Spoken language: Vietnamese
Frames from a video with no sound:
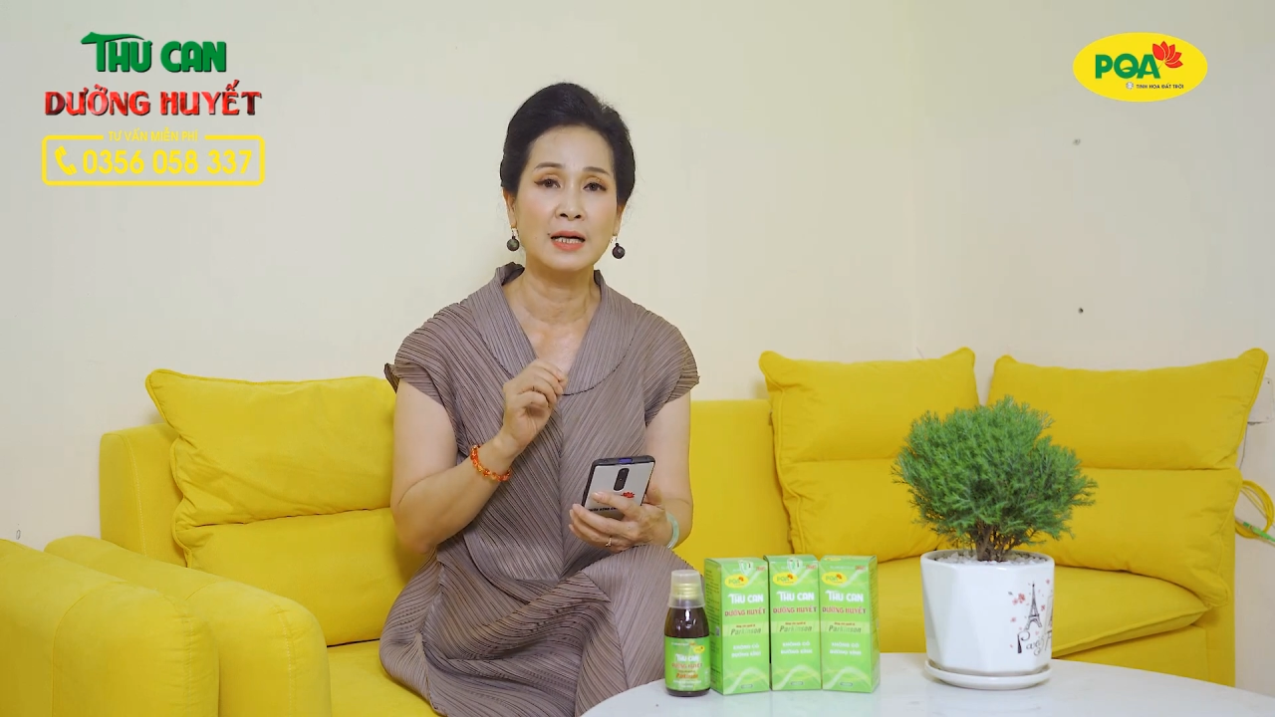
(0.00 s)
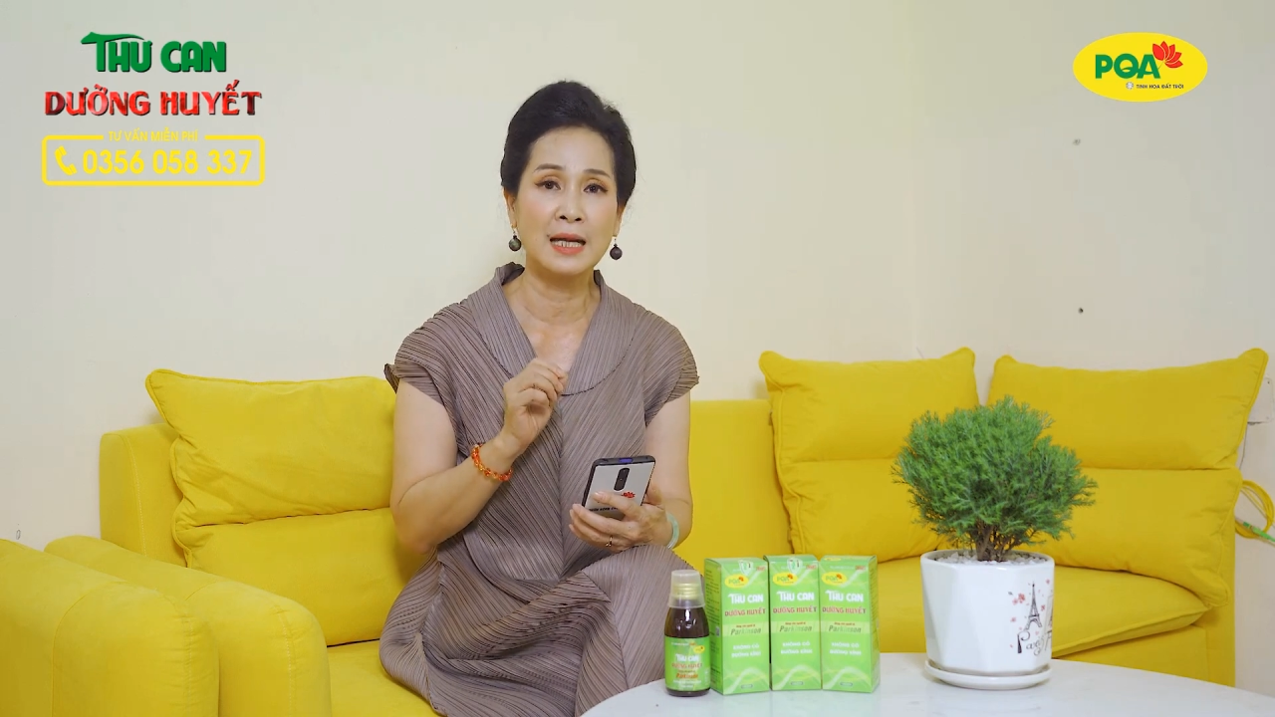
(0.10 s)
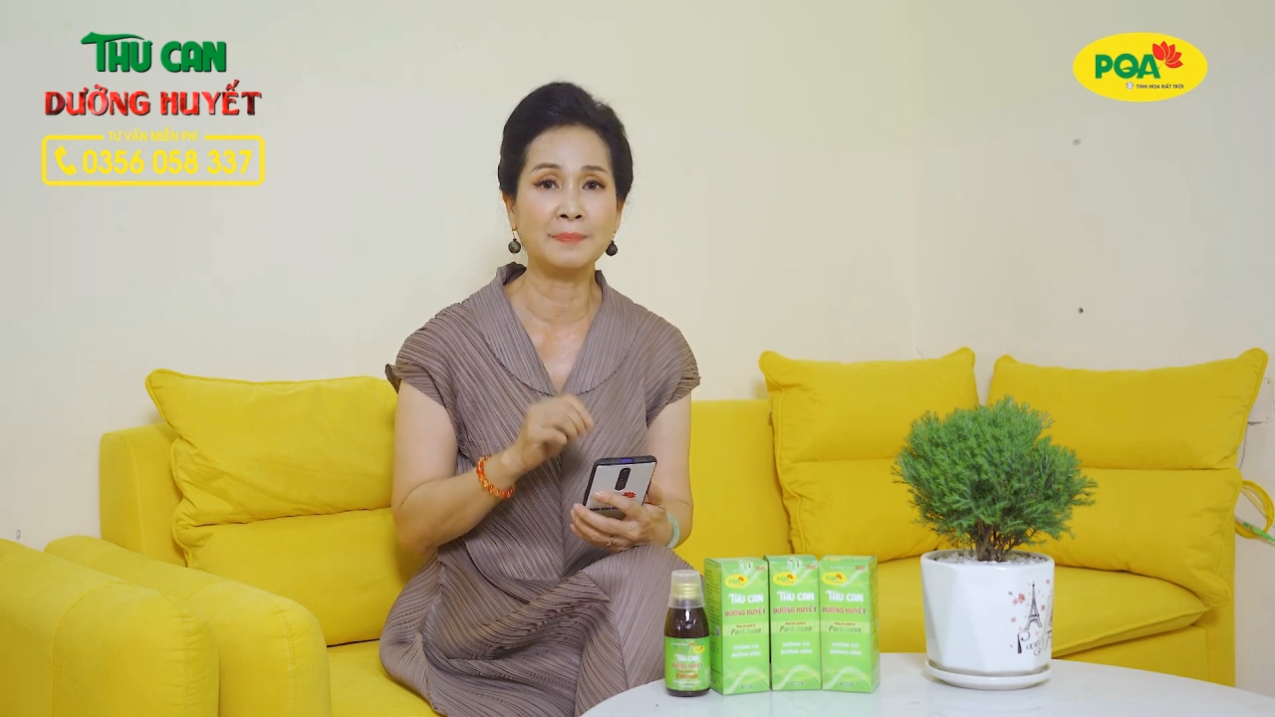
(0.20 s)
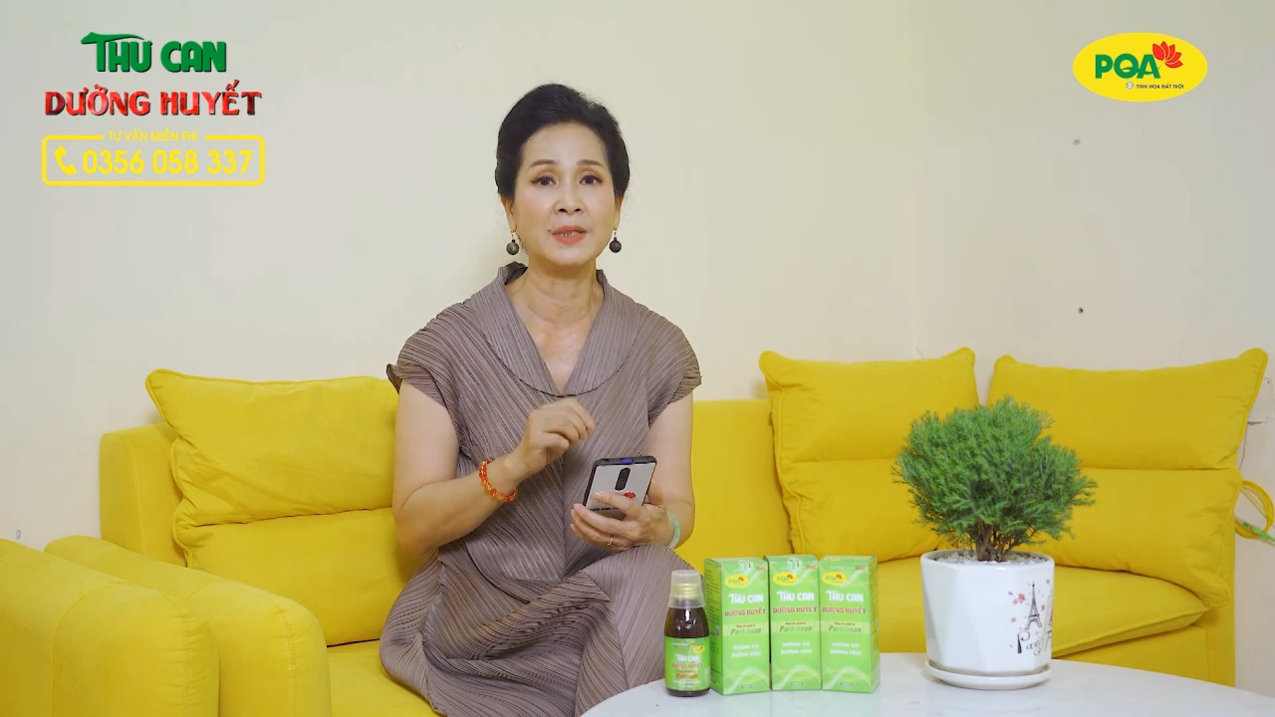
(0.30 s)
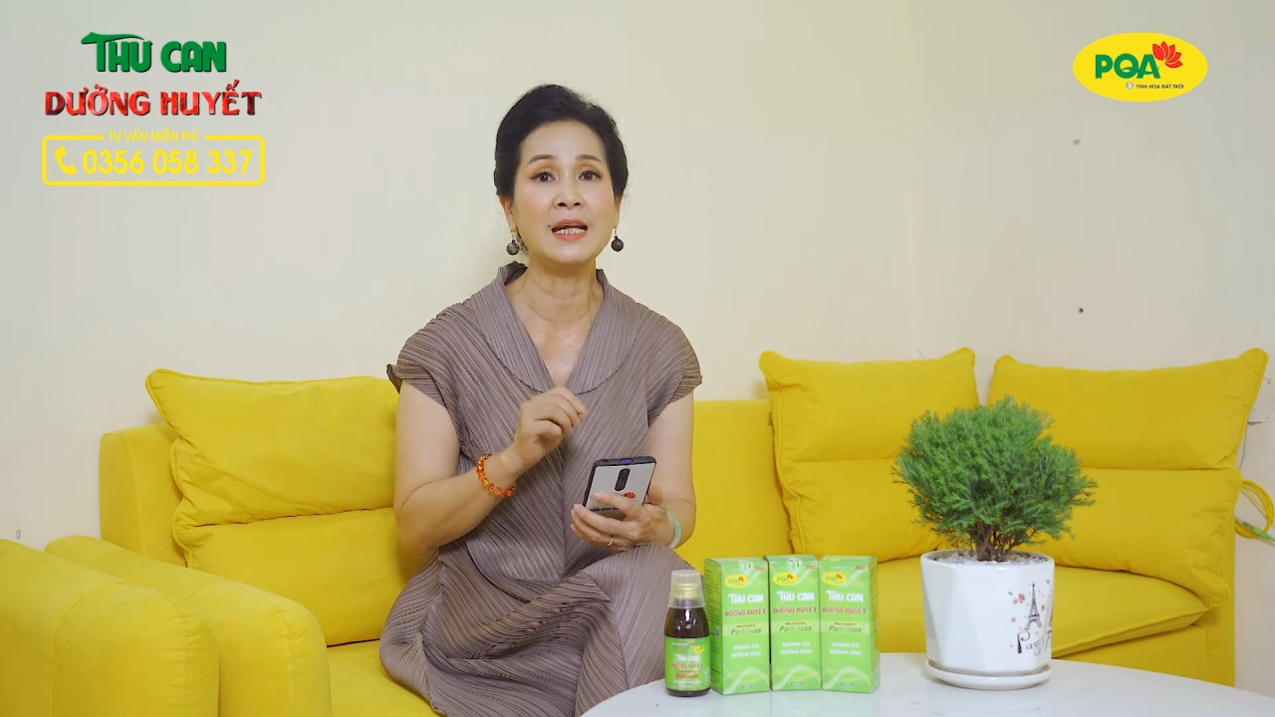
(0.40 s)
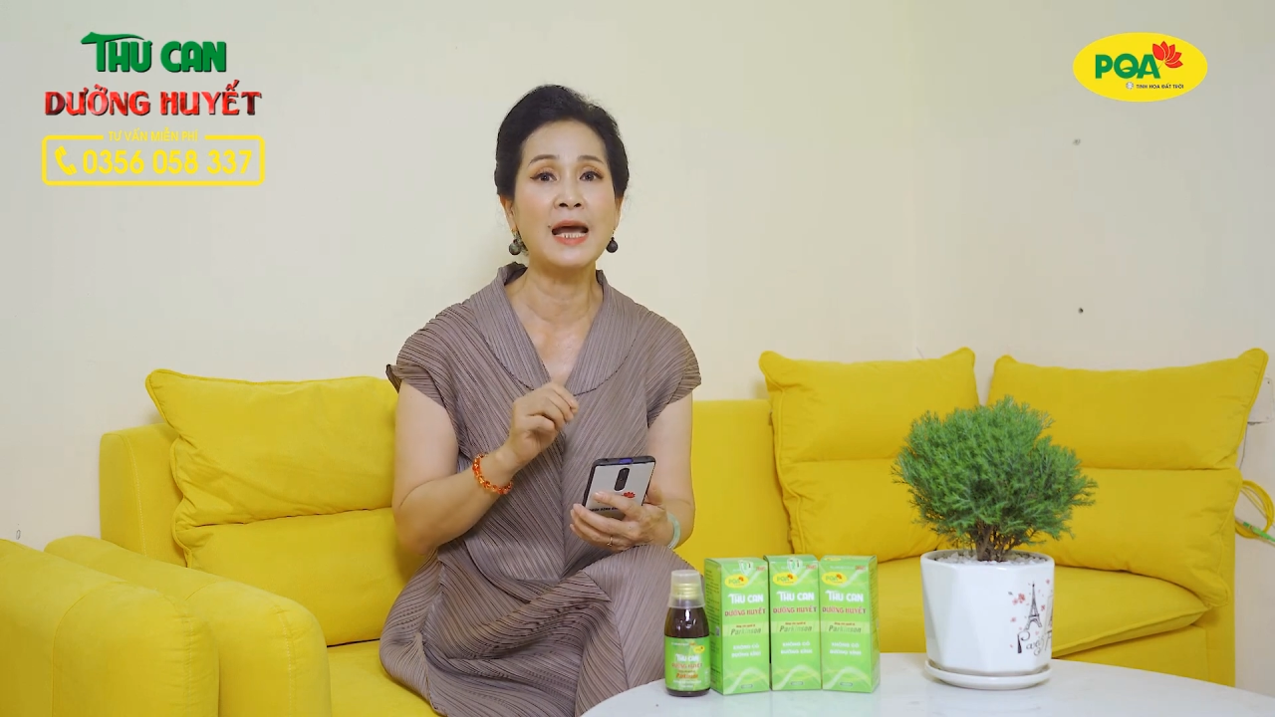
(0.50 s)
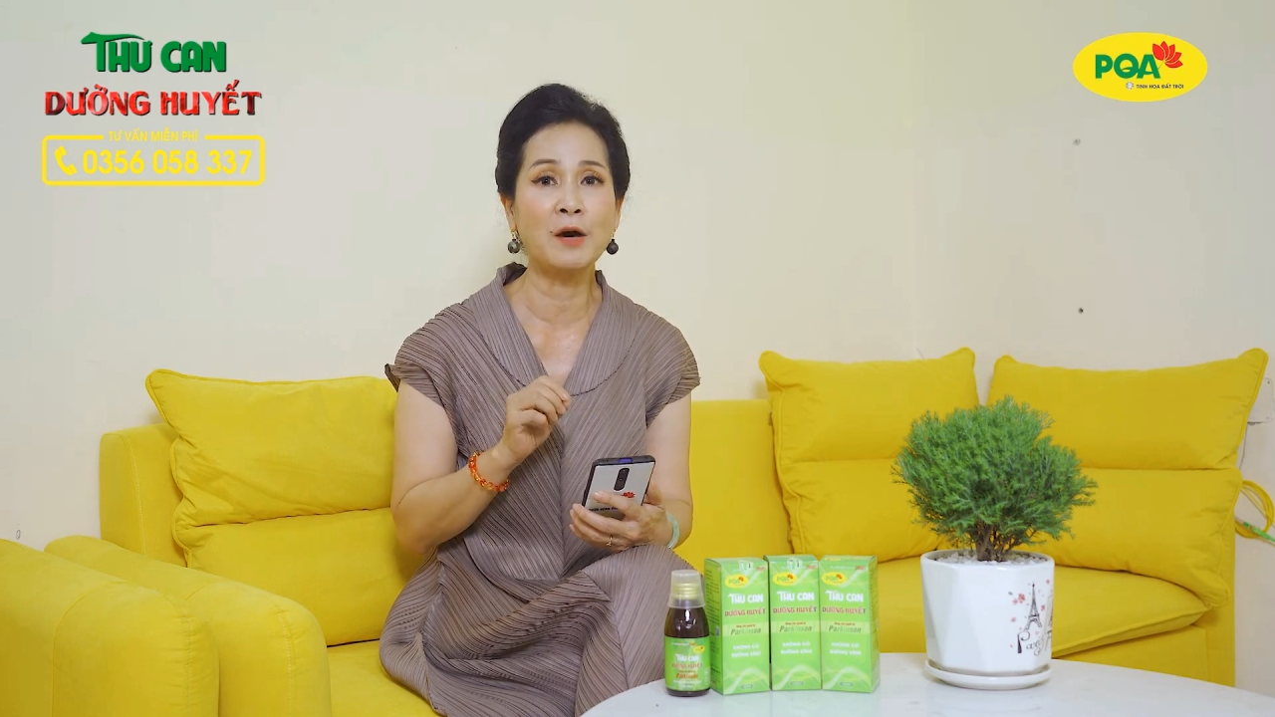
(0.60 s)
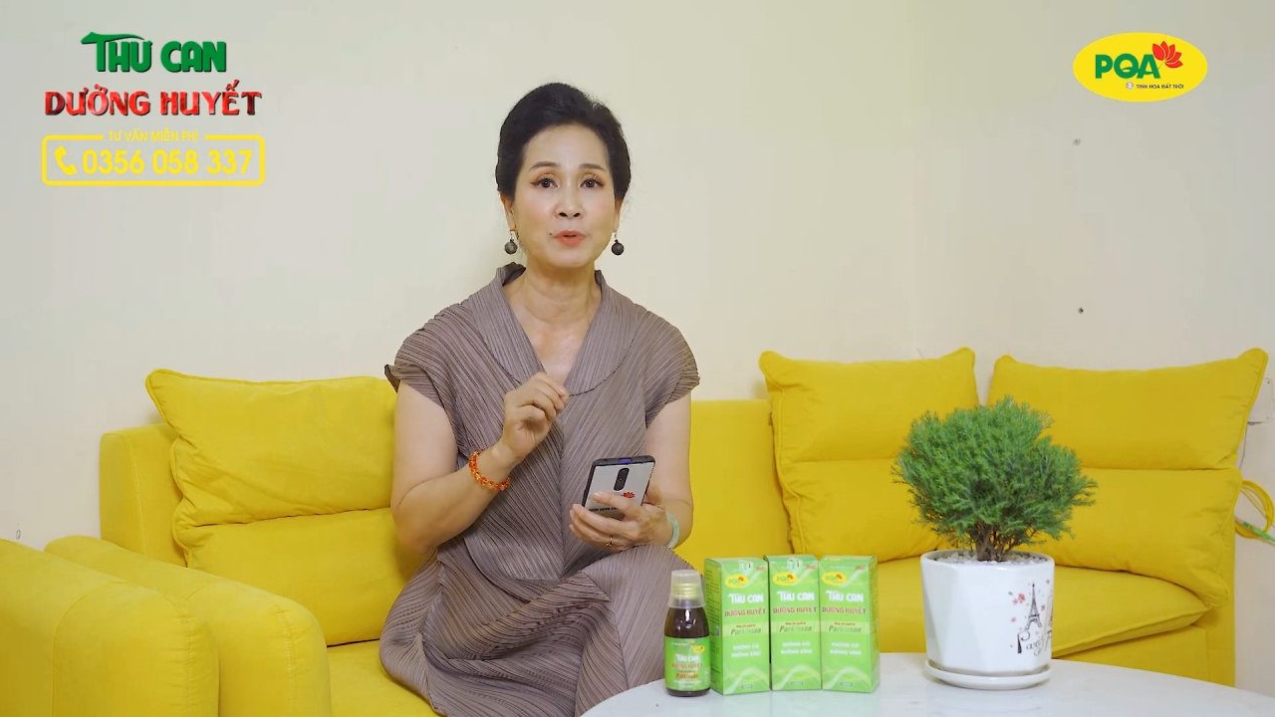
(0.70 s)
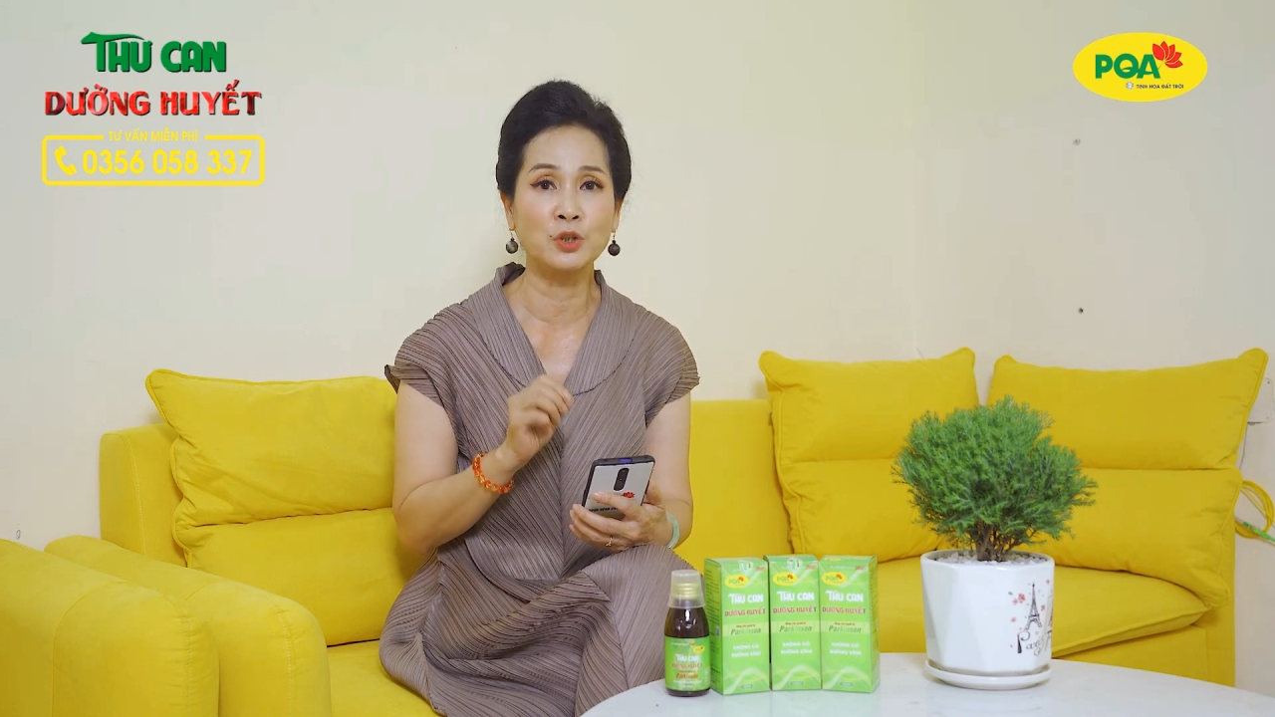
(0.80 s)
làm thế nào để